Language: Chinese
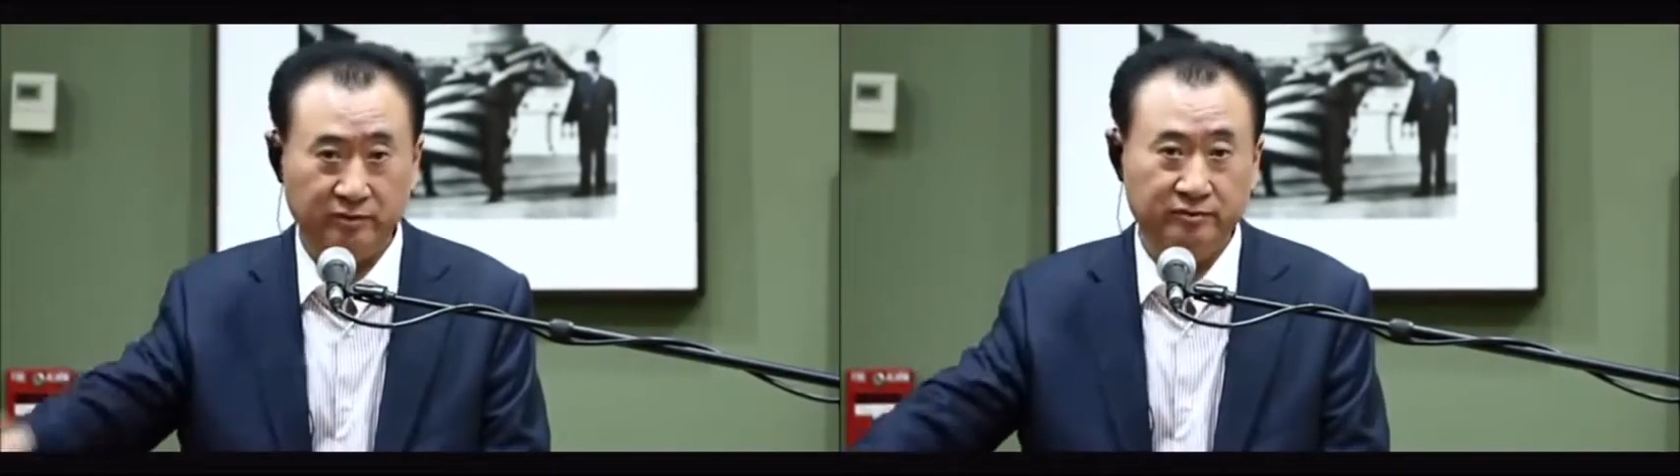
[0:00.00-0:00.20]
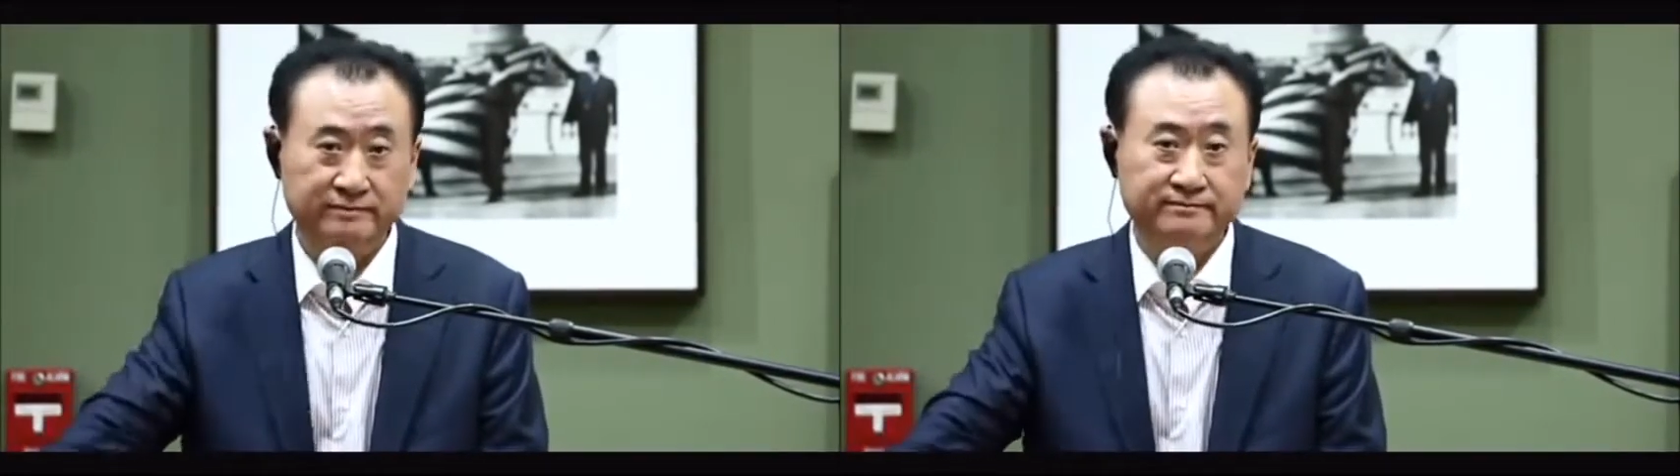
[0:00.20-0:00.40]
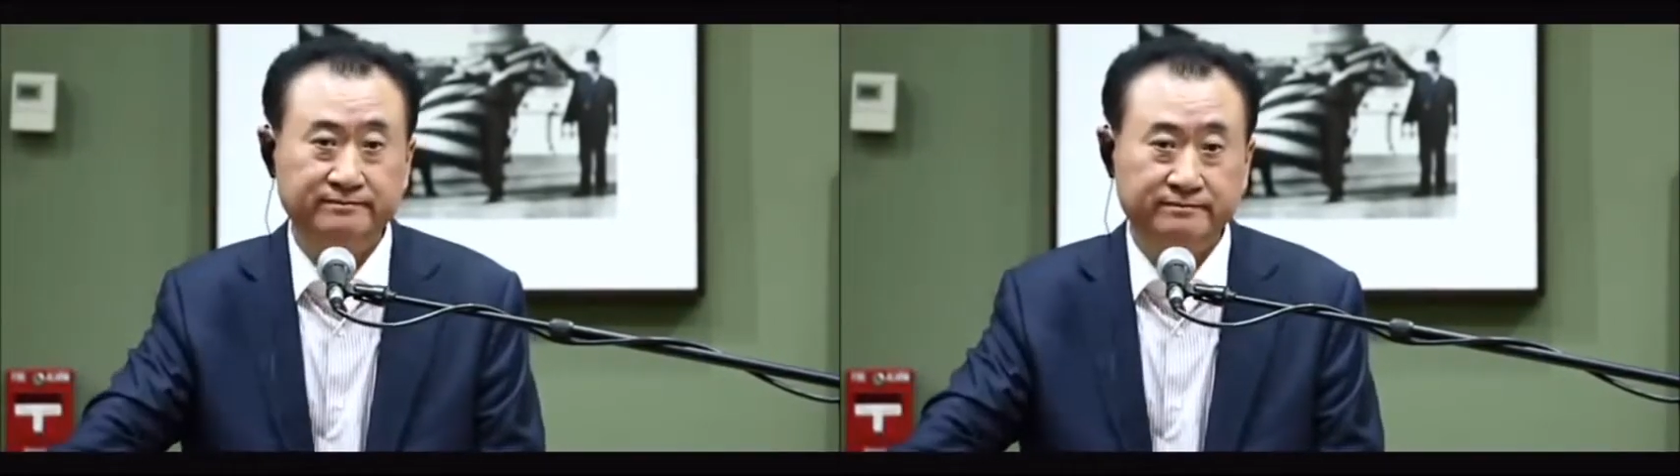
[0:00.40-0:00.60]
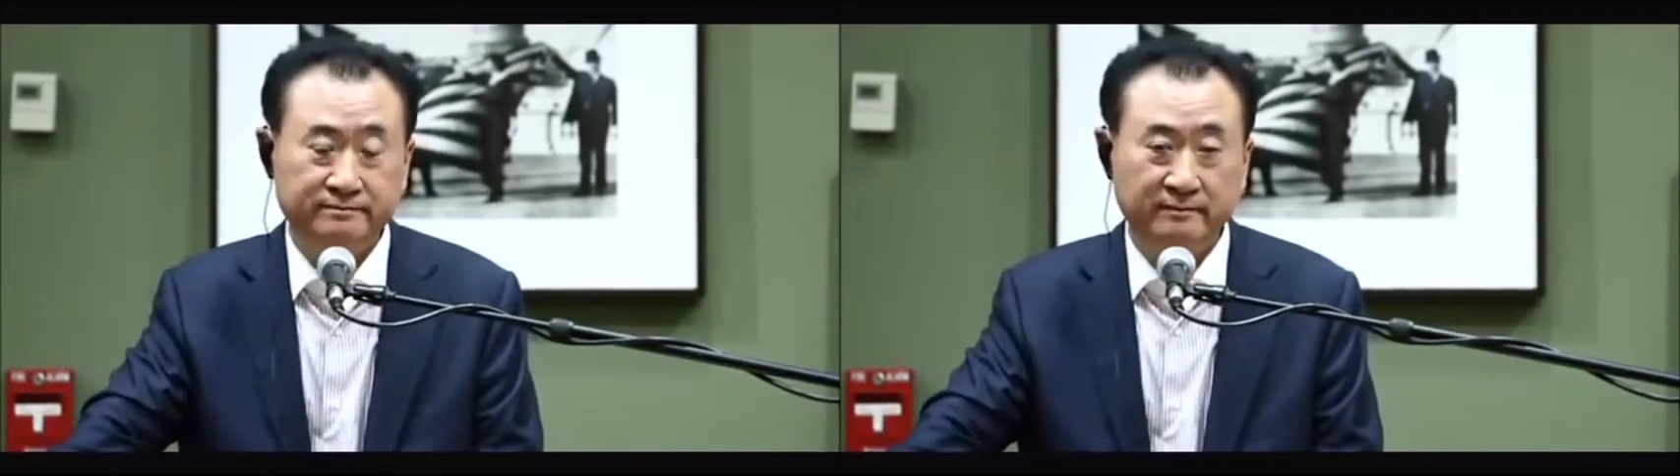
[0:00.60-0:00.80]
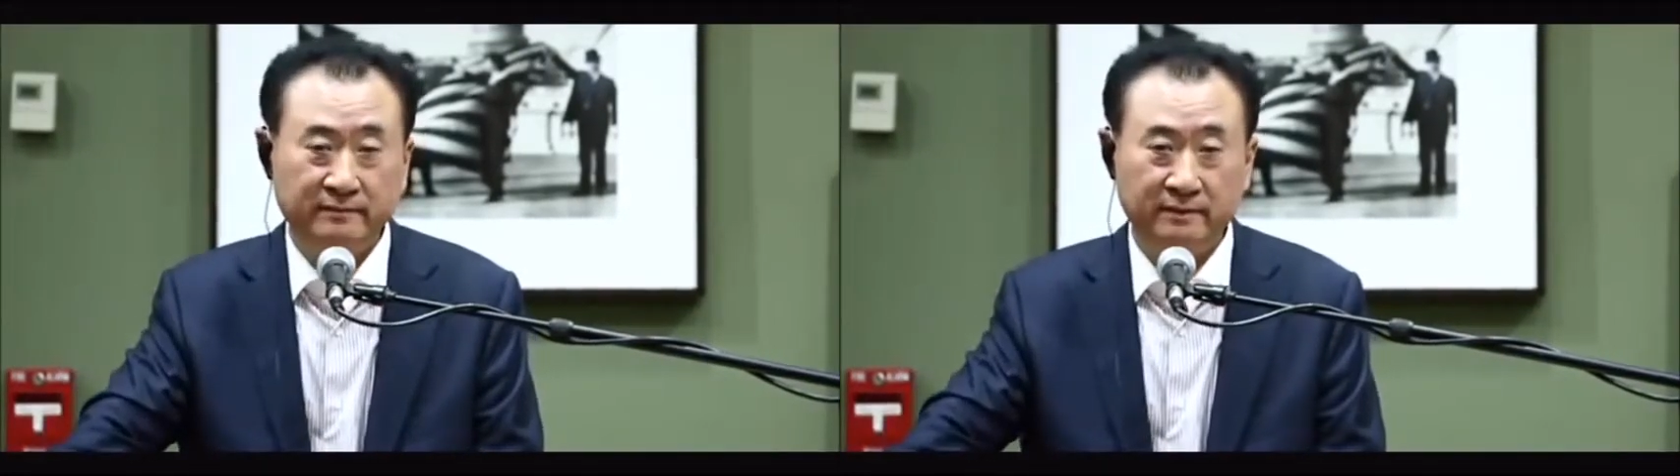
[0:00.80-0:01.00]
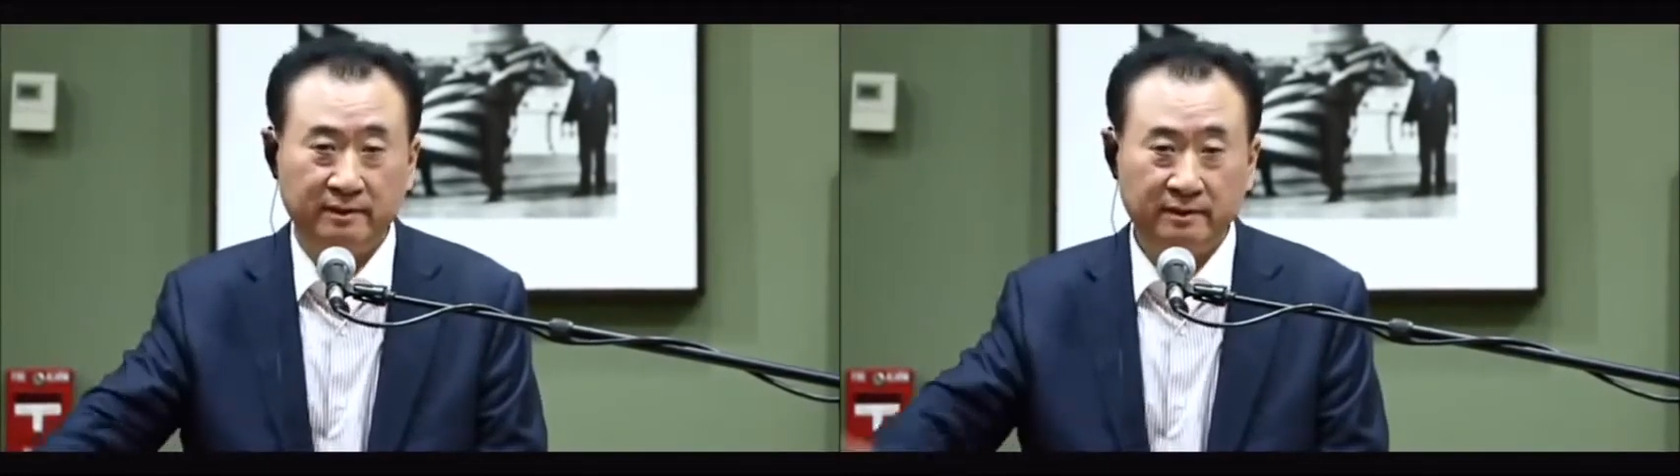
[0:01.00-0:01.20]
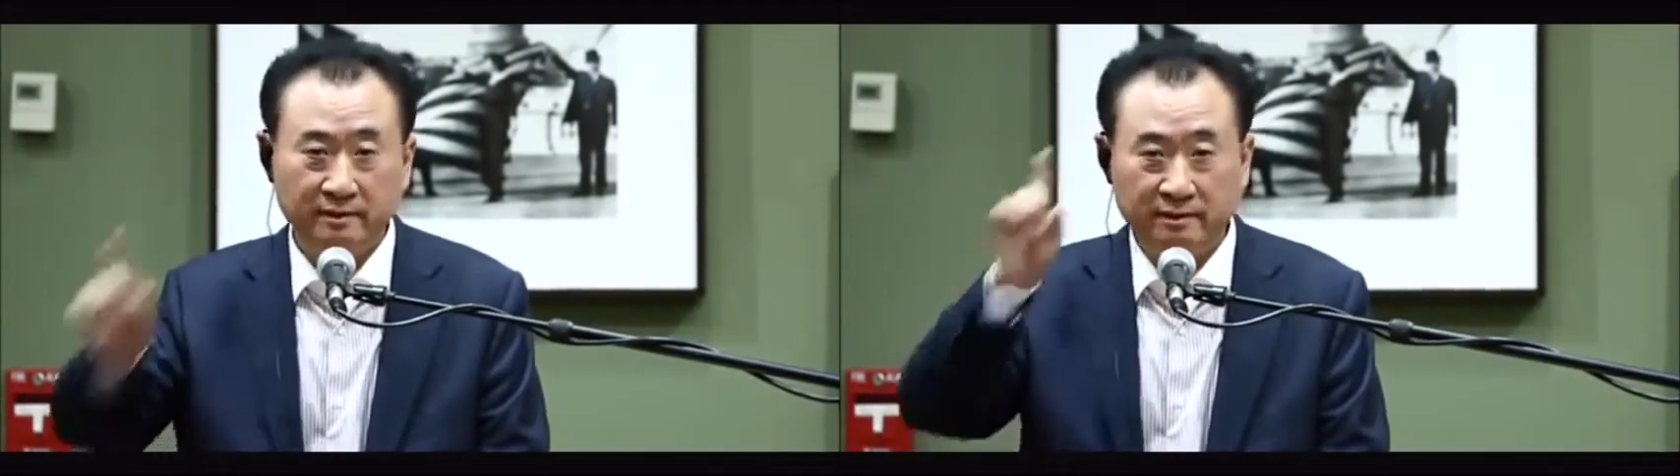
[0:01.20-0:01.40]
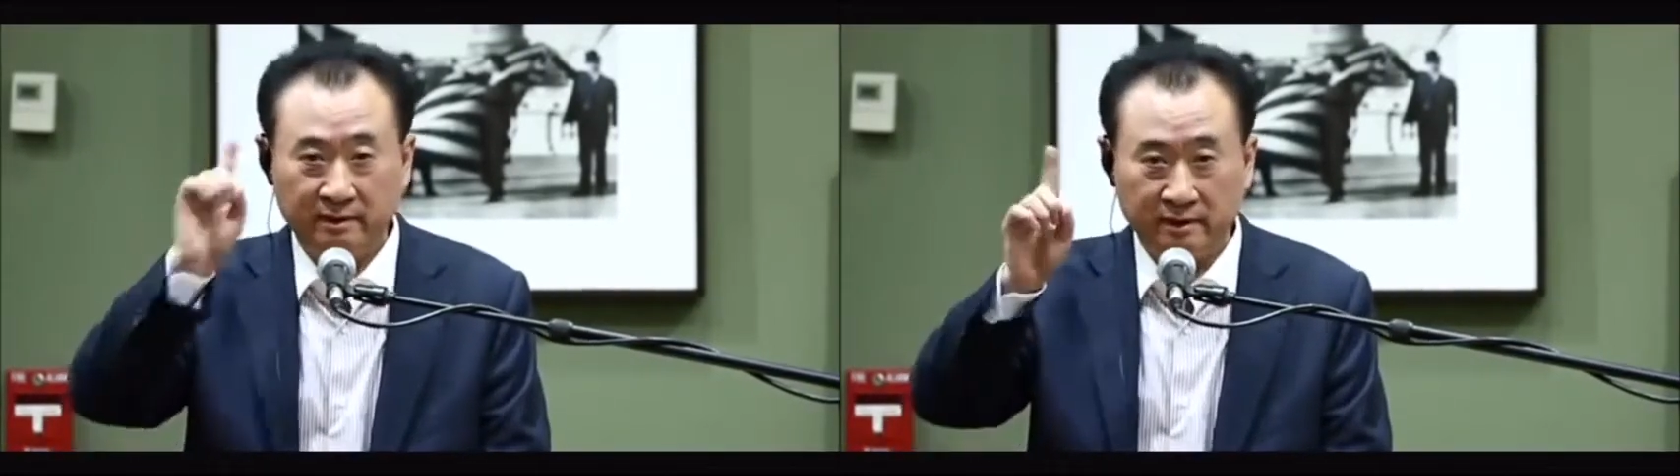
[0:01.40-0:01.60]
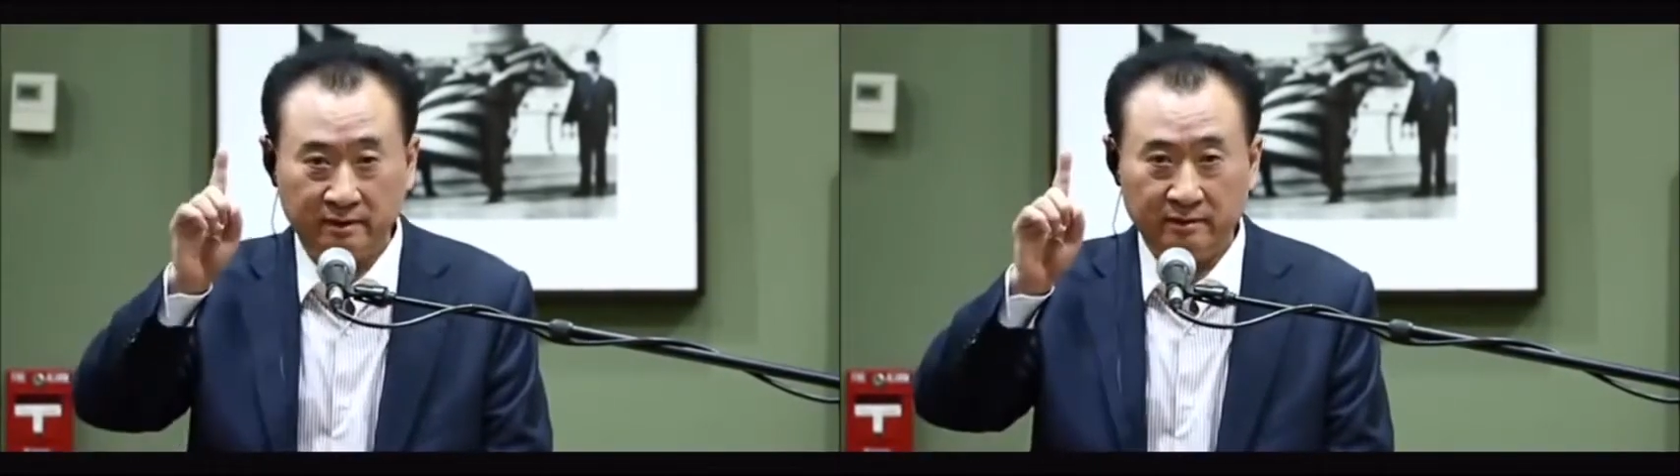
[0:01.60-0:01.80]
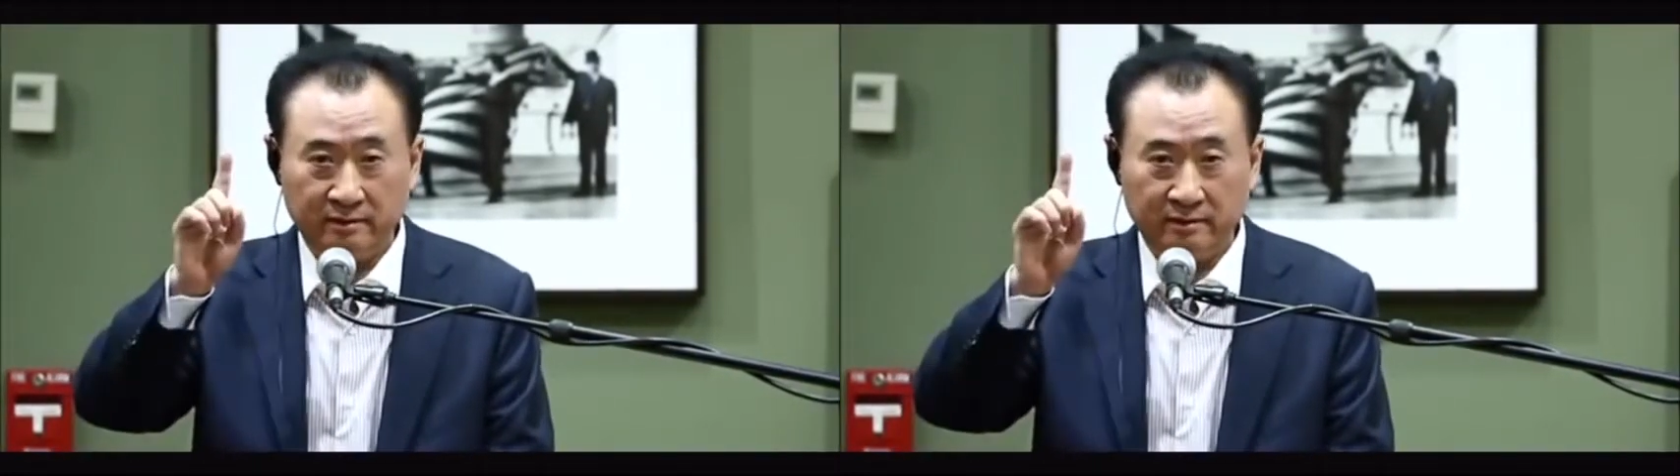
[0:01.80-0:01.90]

准：一、